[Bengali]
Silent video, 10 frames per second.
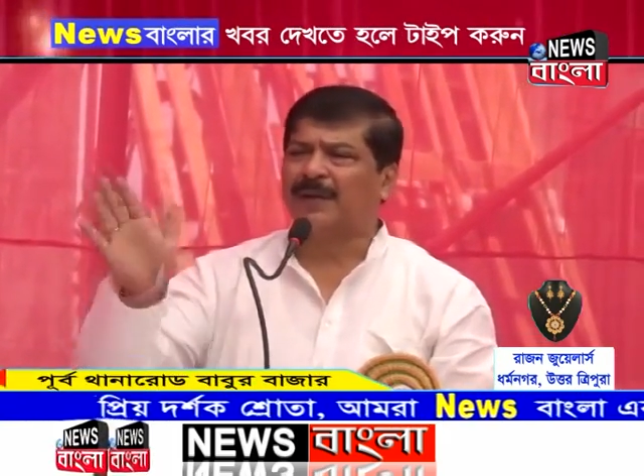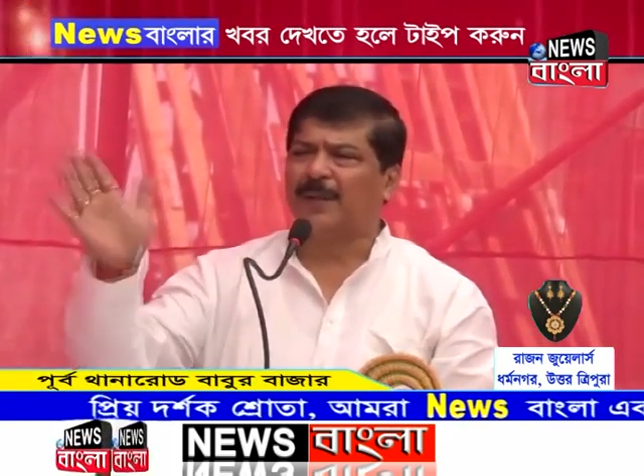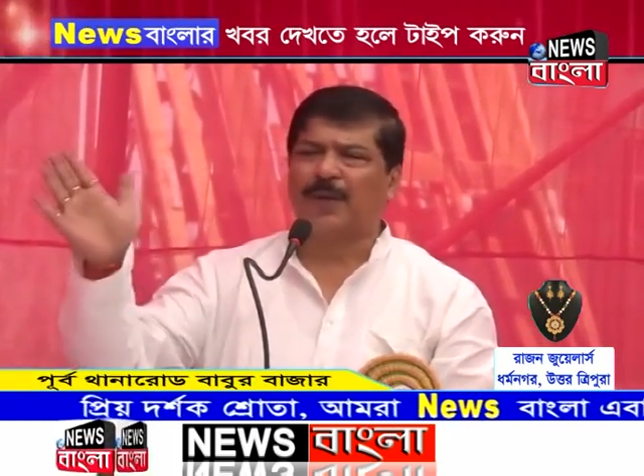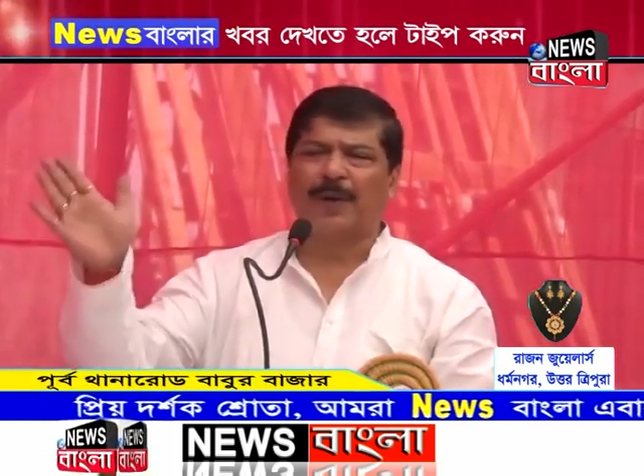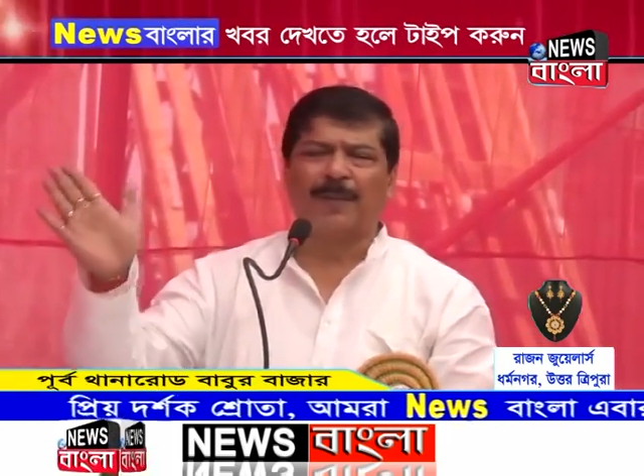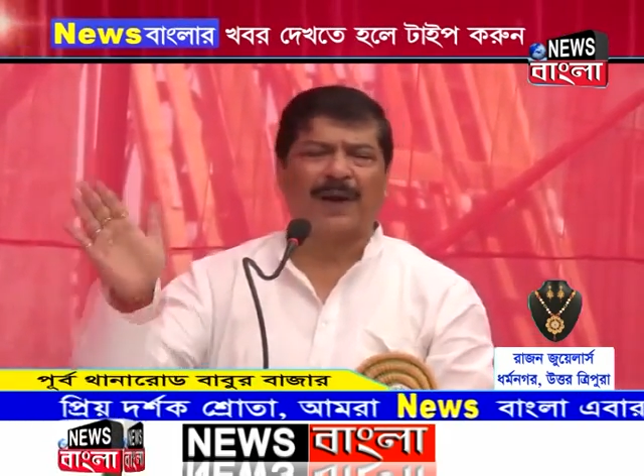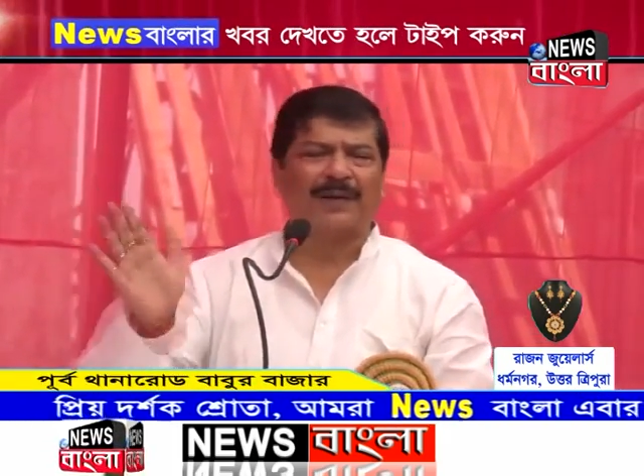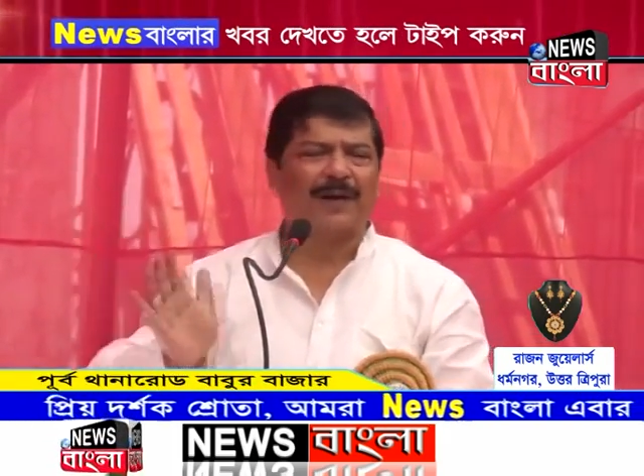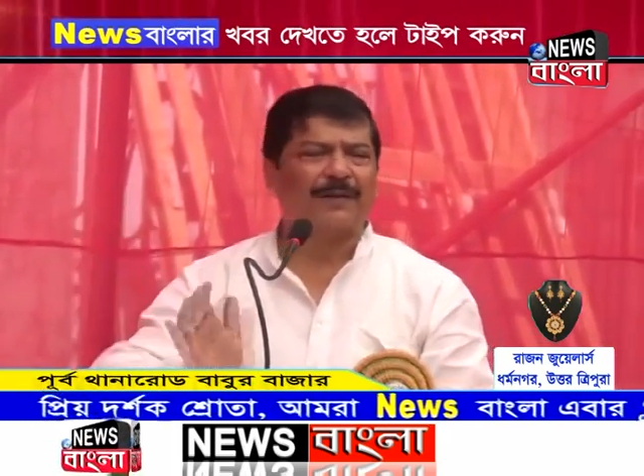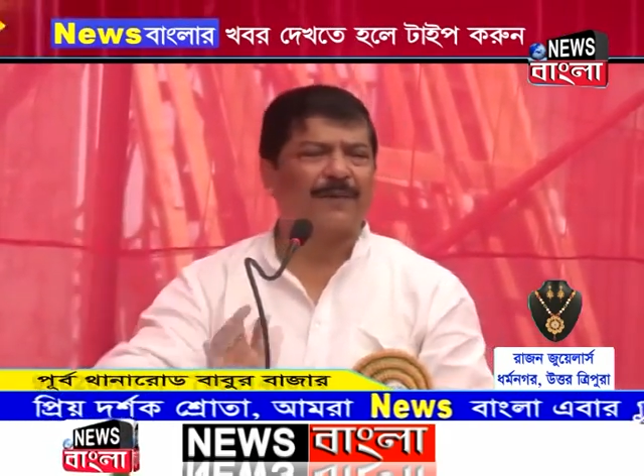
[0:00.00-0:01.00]
ত্রিপুরা
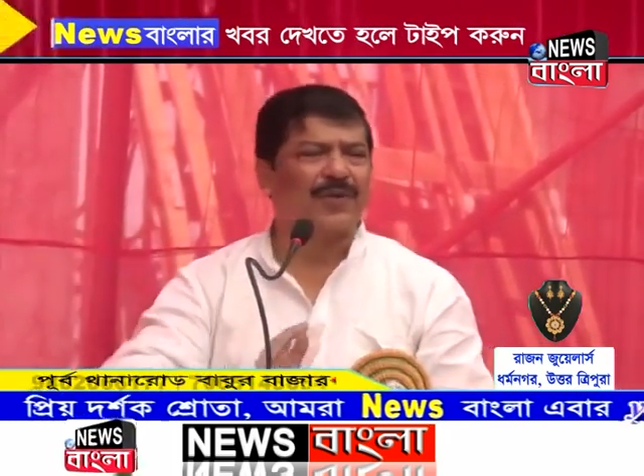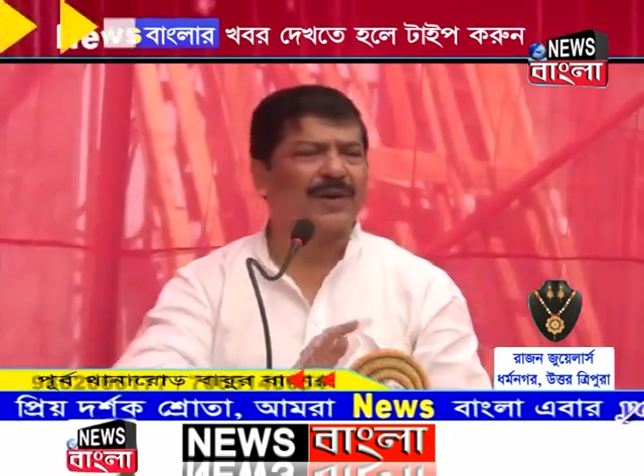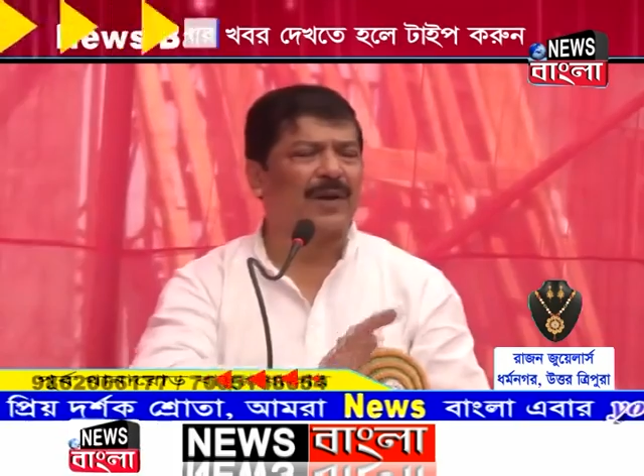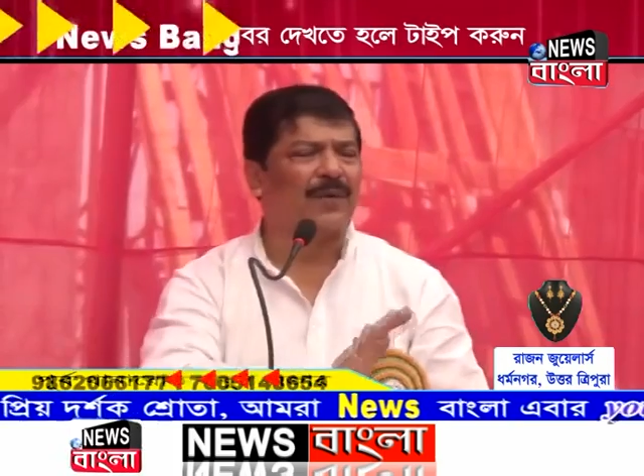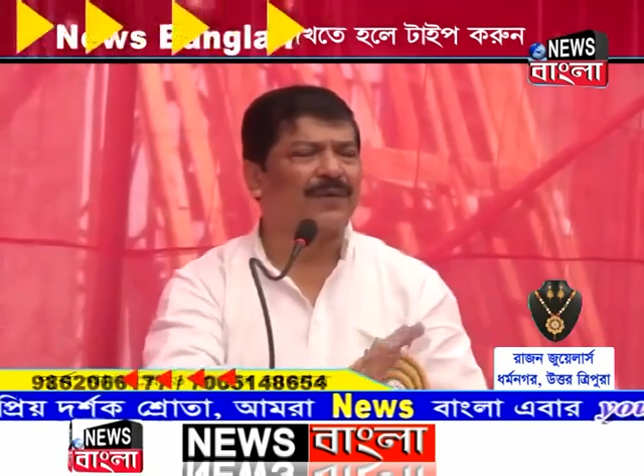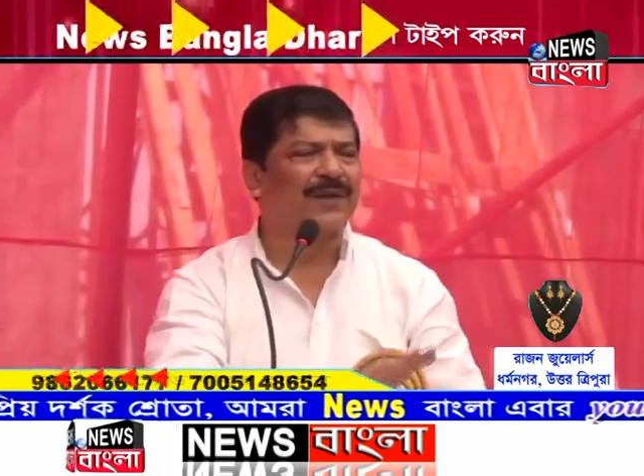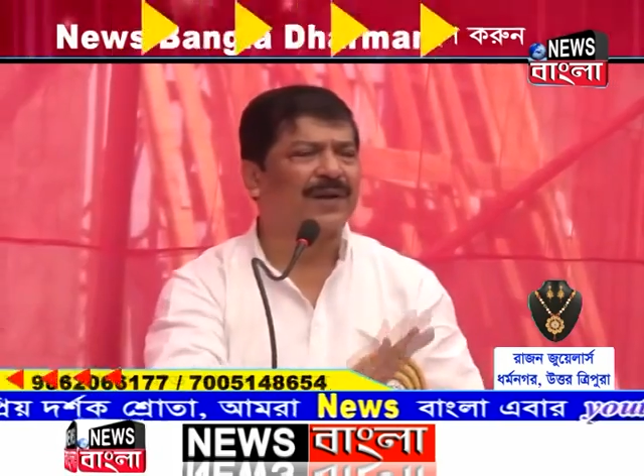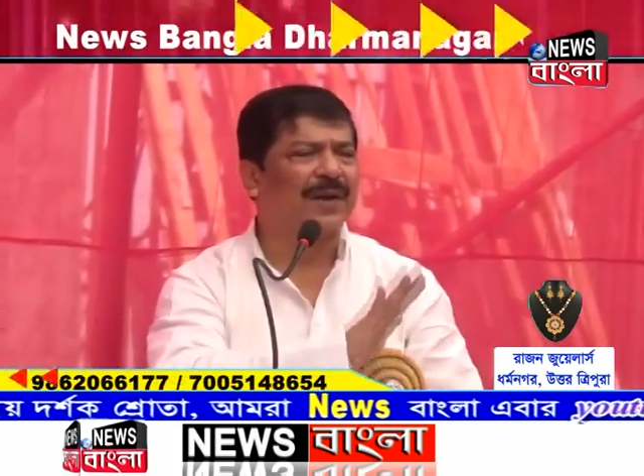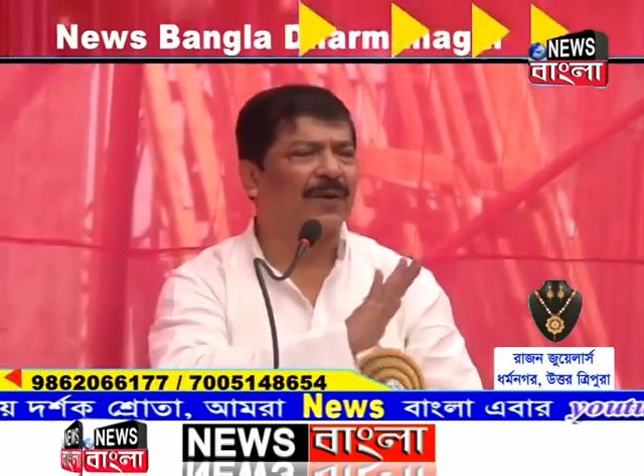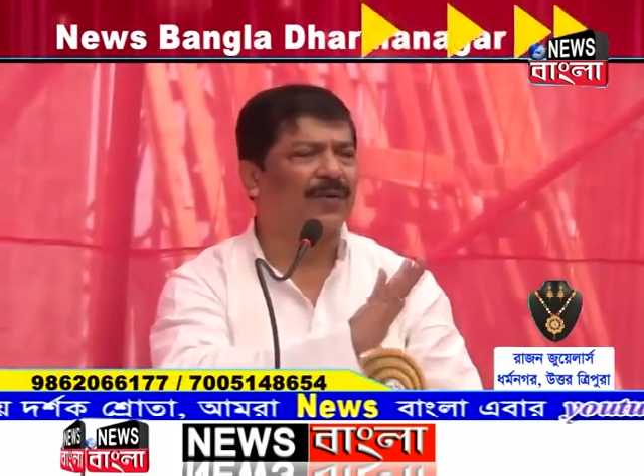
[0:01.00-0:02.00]
ব্লাড ট্রান্সপ্লান্টেশন কাউন্সিলকে